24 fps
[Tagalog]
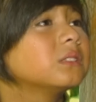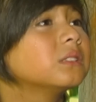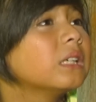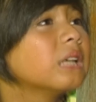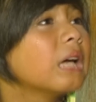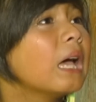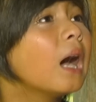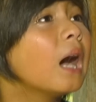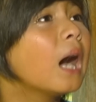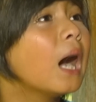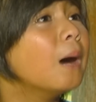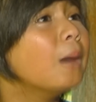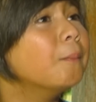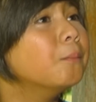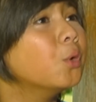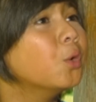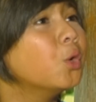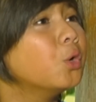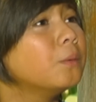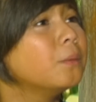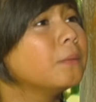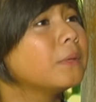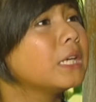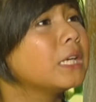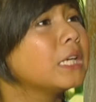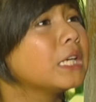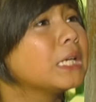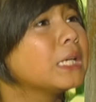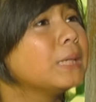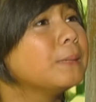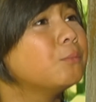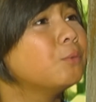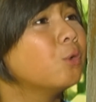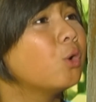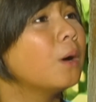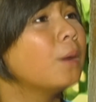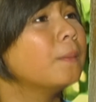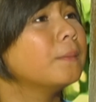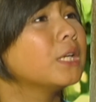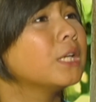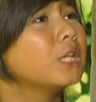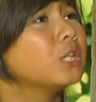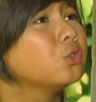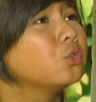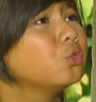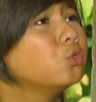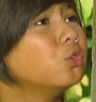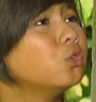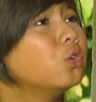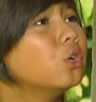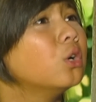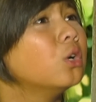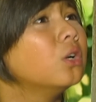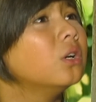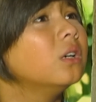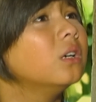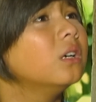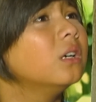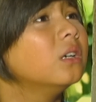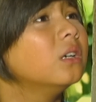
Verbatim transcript: Kaya nga po, humihingi po kami ng tulong.